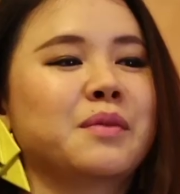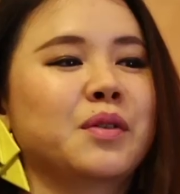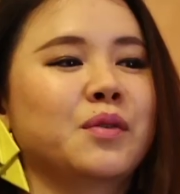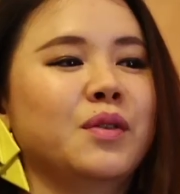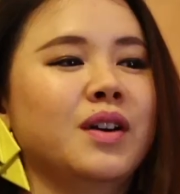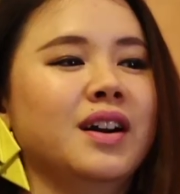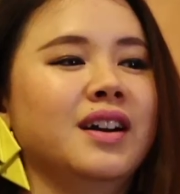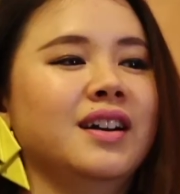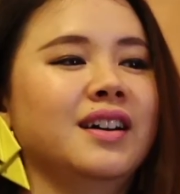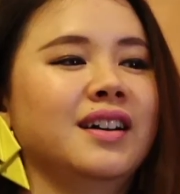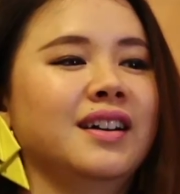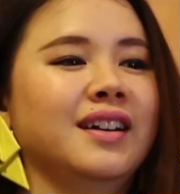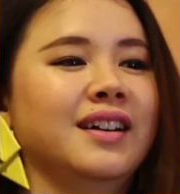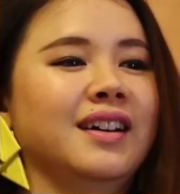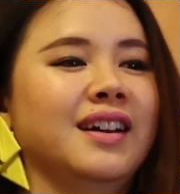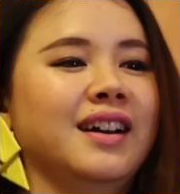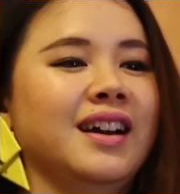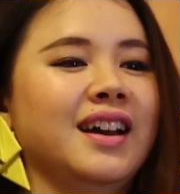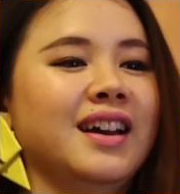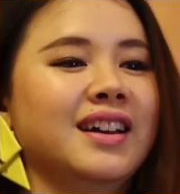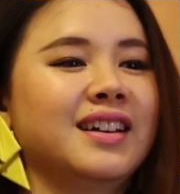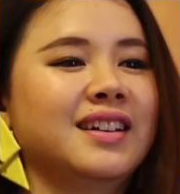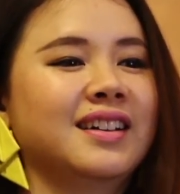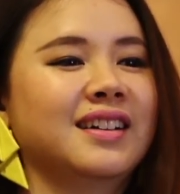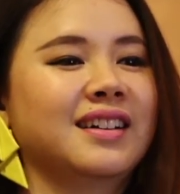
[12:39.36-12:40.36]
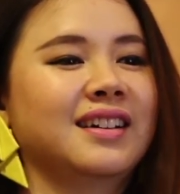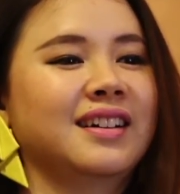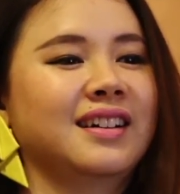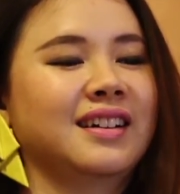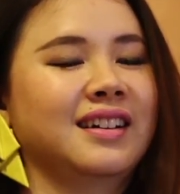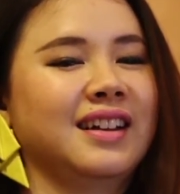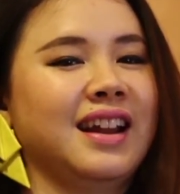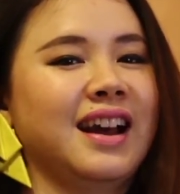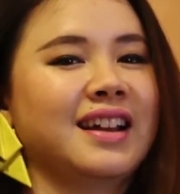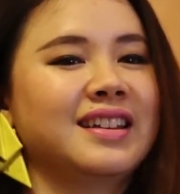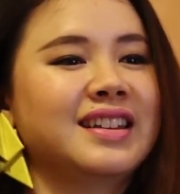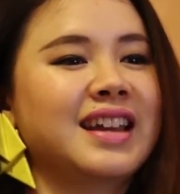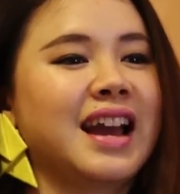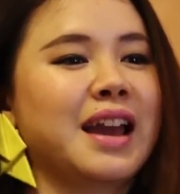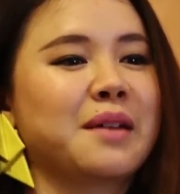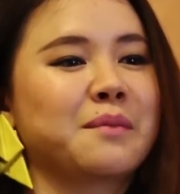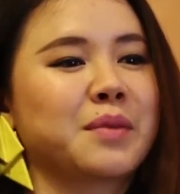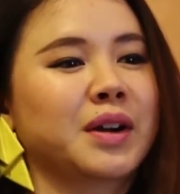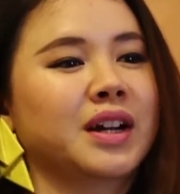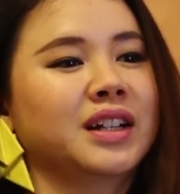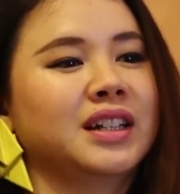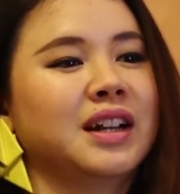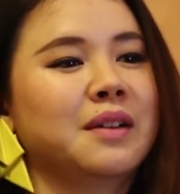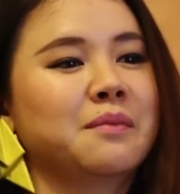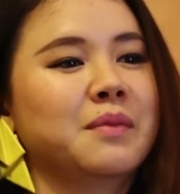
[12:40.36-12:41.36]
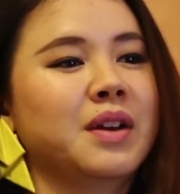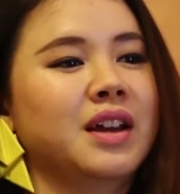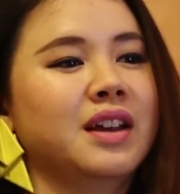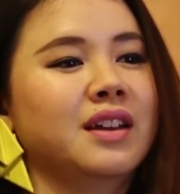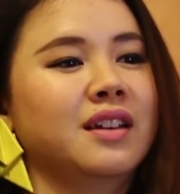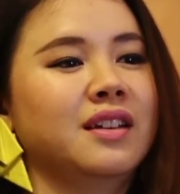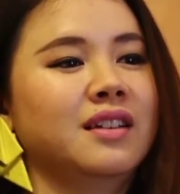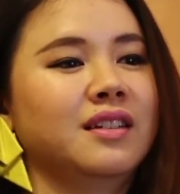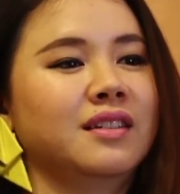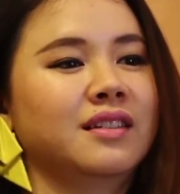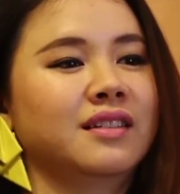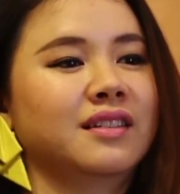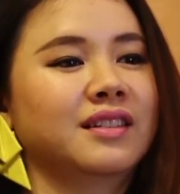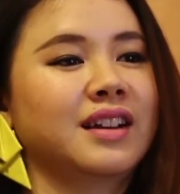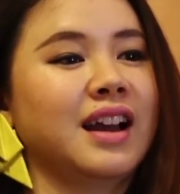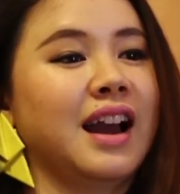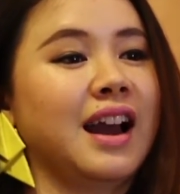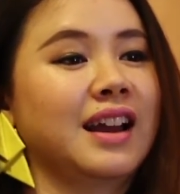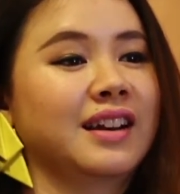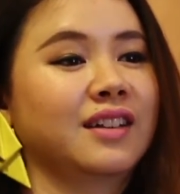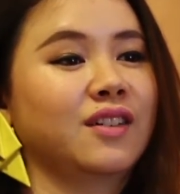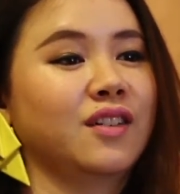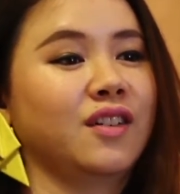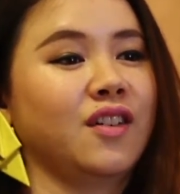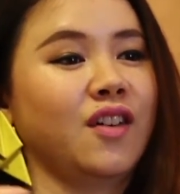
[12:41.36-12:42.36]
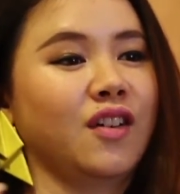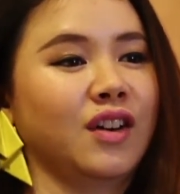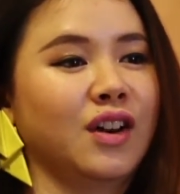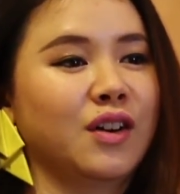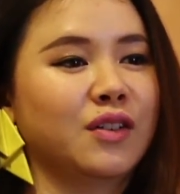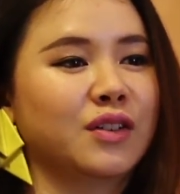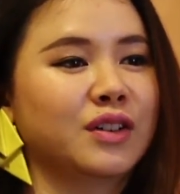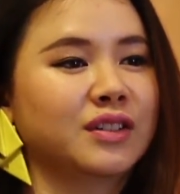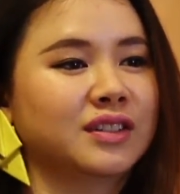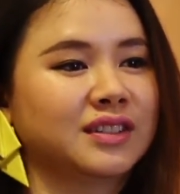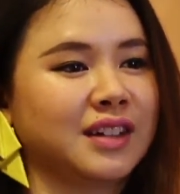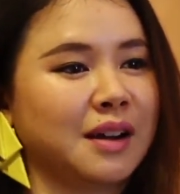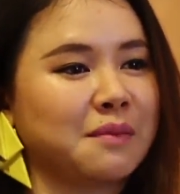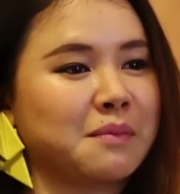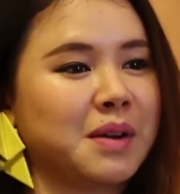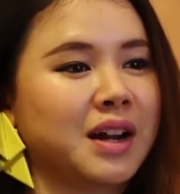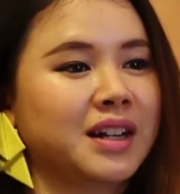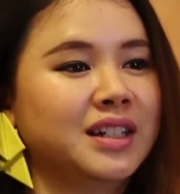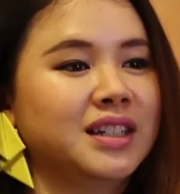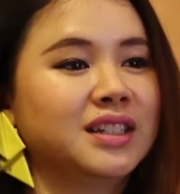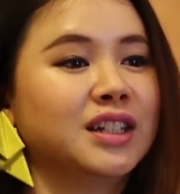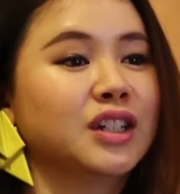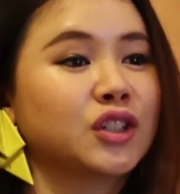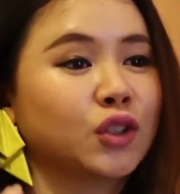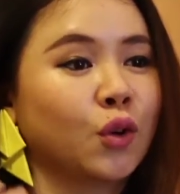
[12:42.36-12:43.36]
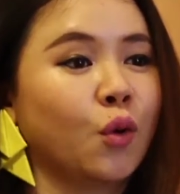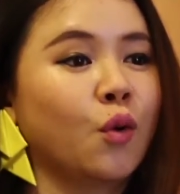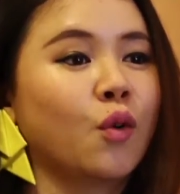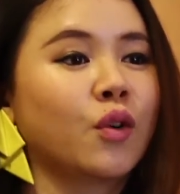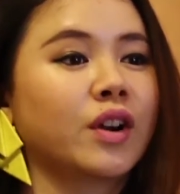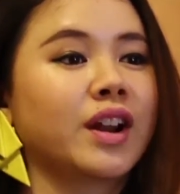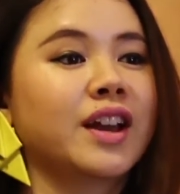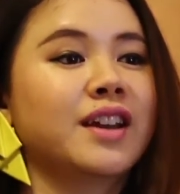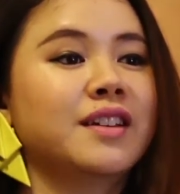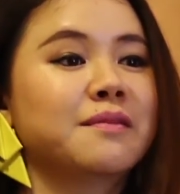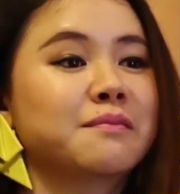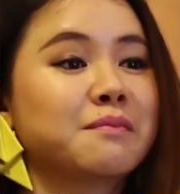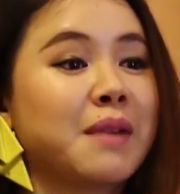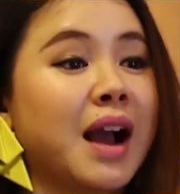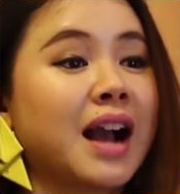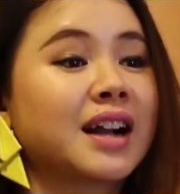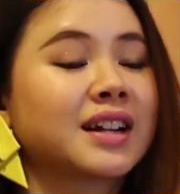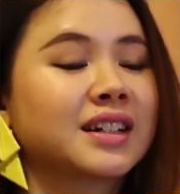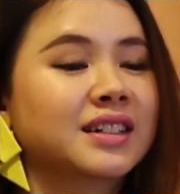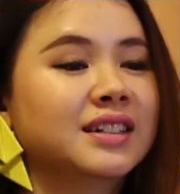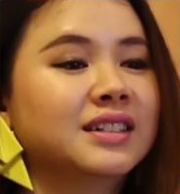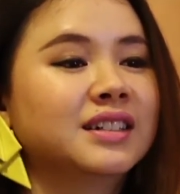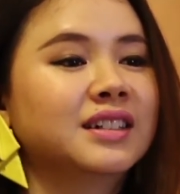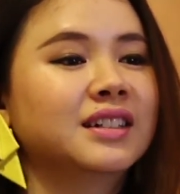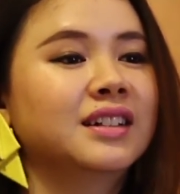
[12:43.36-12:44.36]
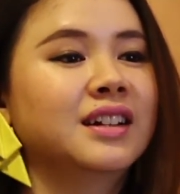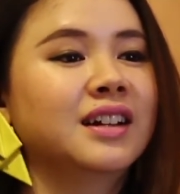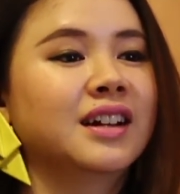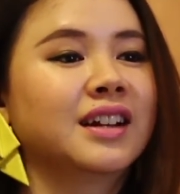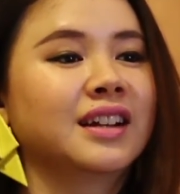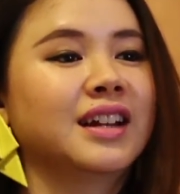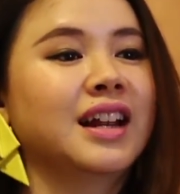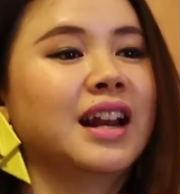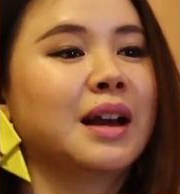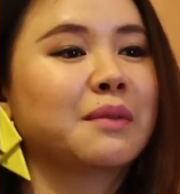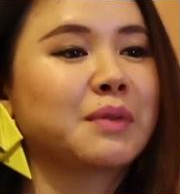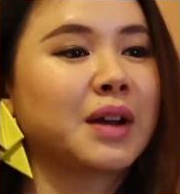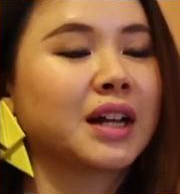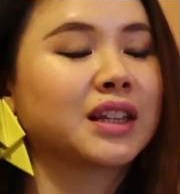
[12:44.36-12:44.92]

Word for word: ยเป็นว่าอ้ร้านใหญ่มันก็ทำให้งานของเราสามารถที่จะโชว์ได้มากขึ้น ได้รั